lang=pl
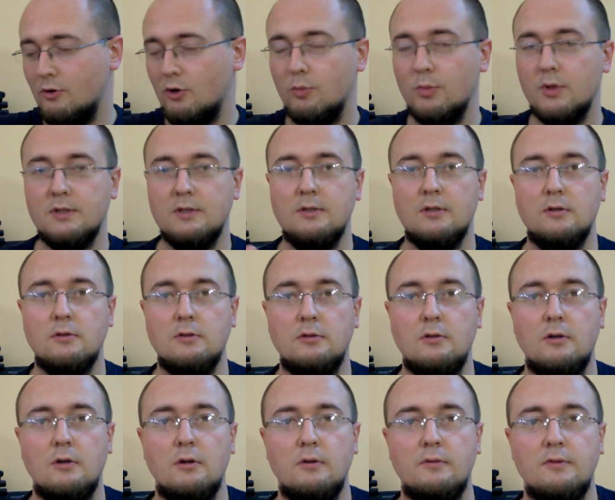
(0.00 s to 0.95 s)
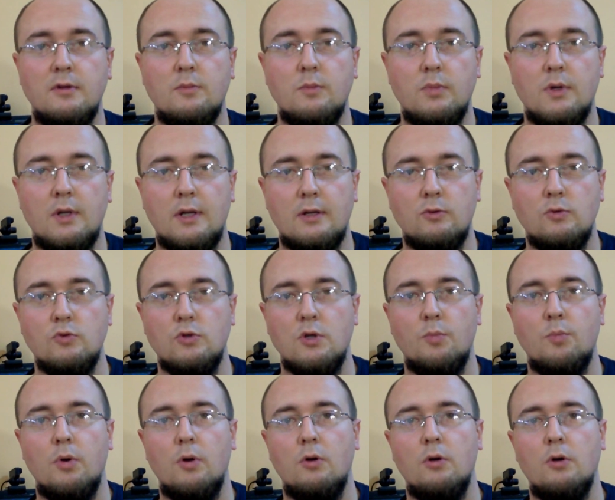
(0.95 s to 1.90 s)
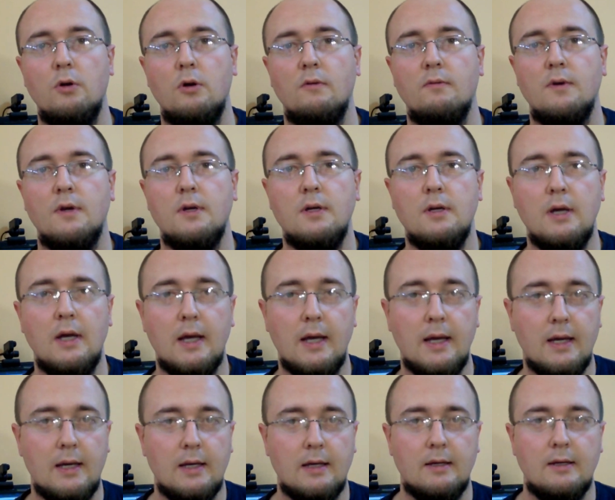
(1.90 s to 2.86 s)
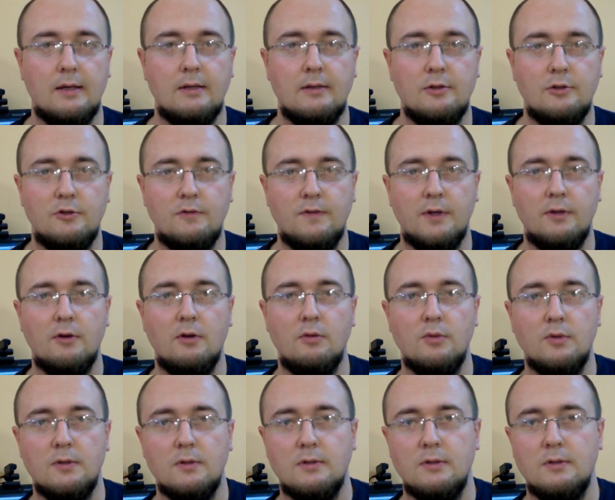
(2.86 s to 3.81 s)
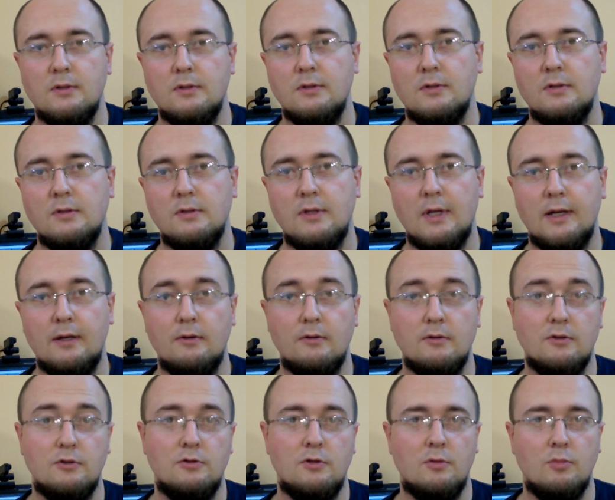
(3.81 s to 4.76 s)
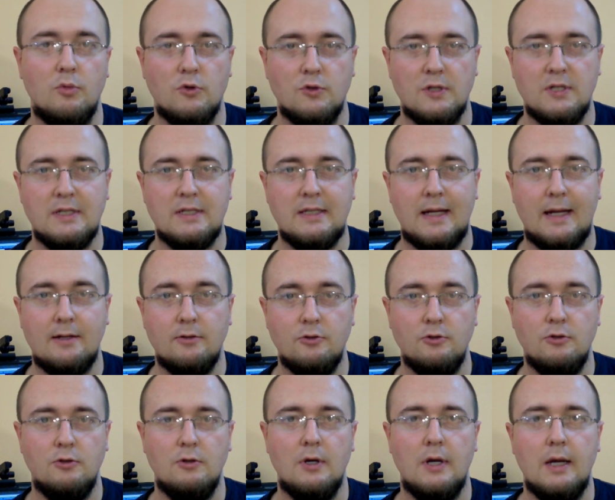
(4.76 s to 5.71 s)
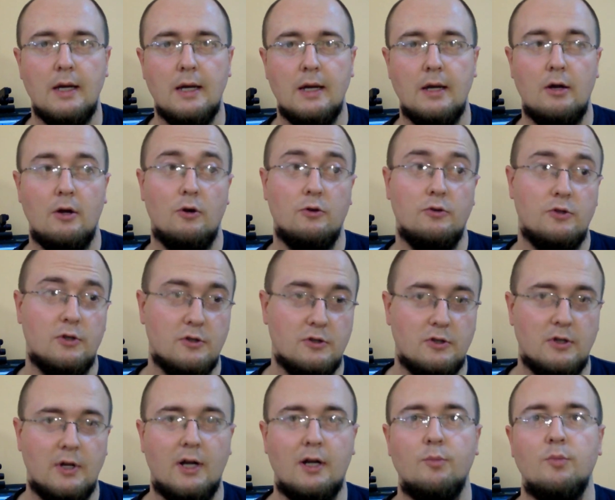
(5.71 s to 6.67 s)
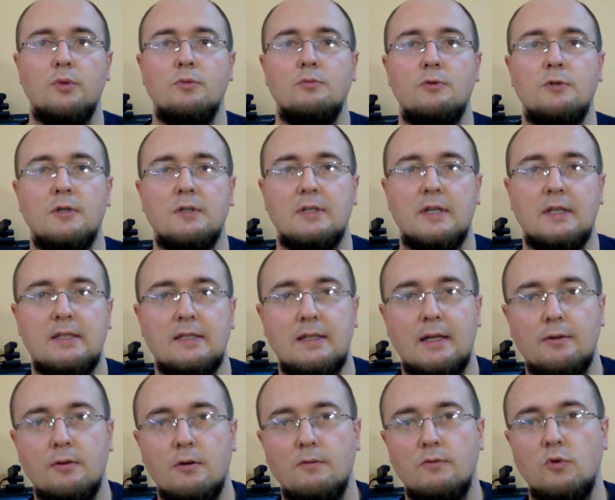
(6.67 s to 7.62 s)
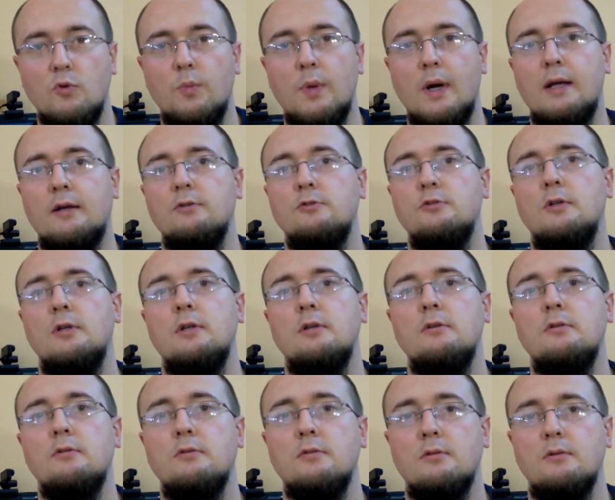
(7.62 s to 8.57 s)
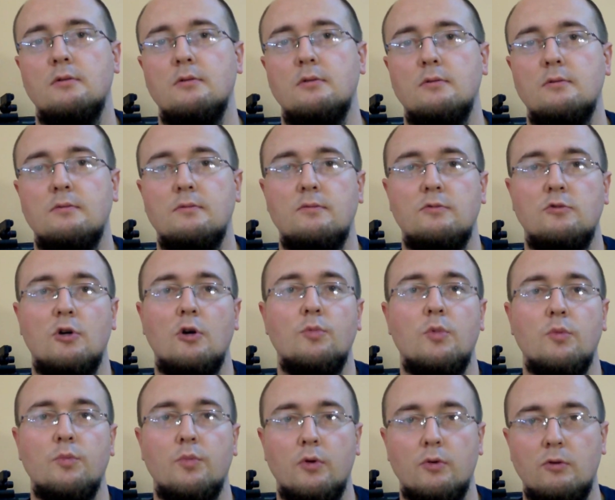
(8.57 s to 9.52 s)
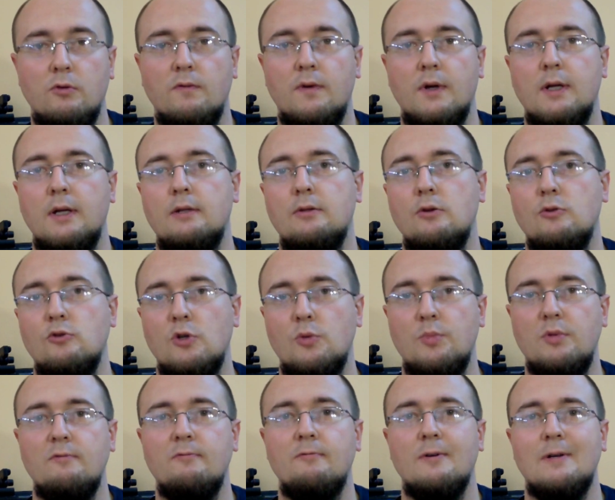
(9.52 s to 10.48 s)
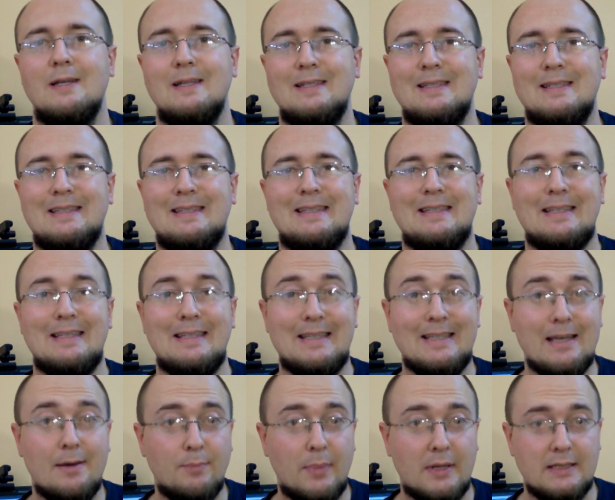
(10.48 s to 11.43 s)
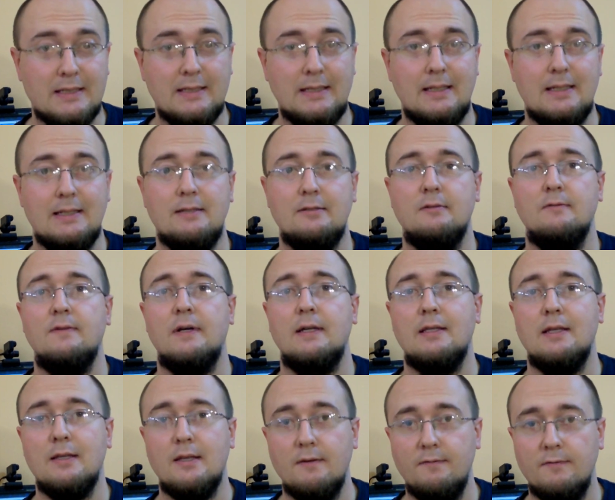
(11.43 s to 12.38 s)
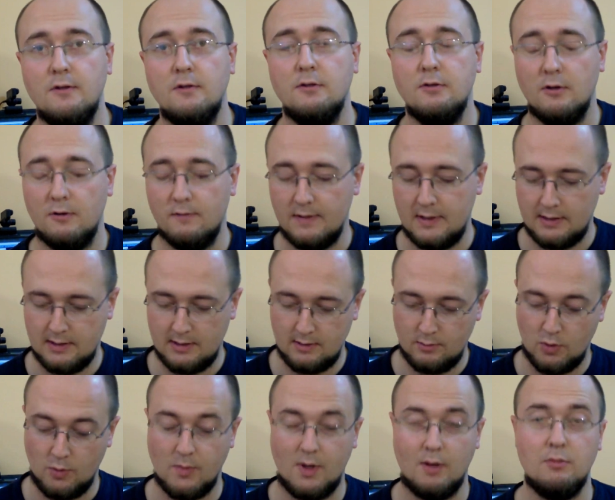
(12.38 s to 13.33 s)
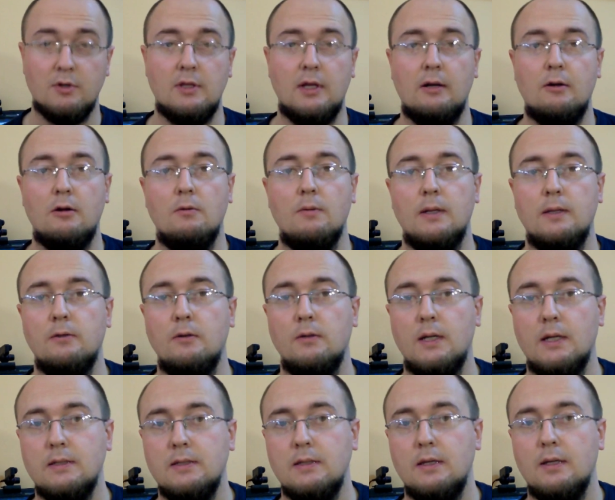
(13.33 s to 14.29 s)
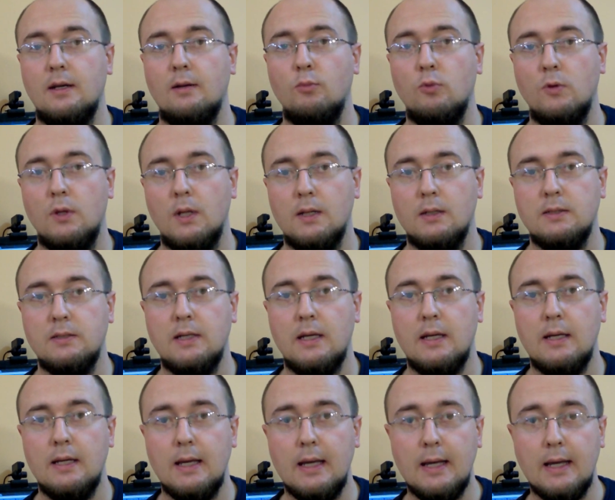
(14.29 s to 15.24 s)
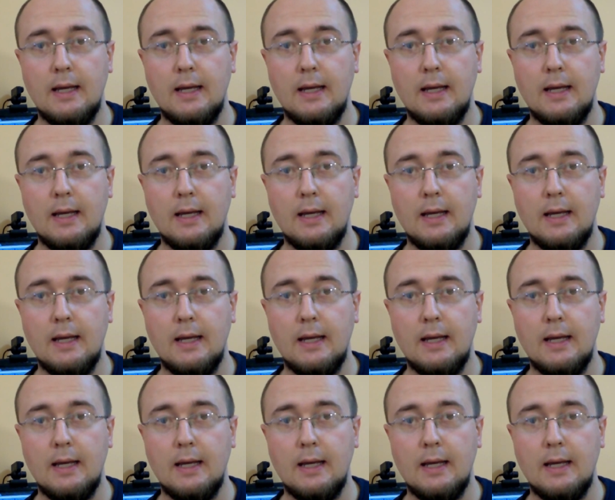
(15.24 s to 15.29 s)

go beztrosko w temperaturze pokojowej, nieświadomy tego, co się może stać. Chociaż jakbym się zastanowił bardziej, to wziąłbym pod uwagę to, że piwo jest niepasteryzowane, niefiltrowane, bo mamy taką adnotację na butelce.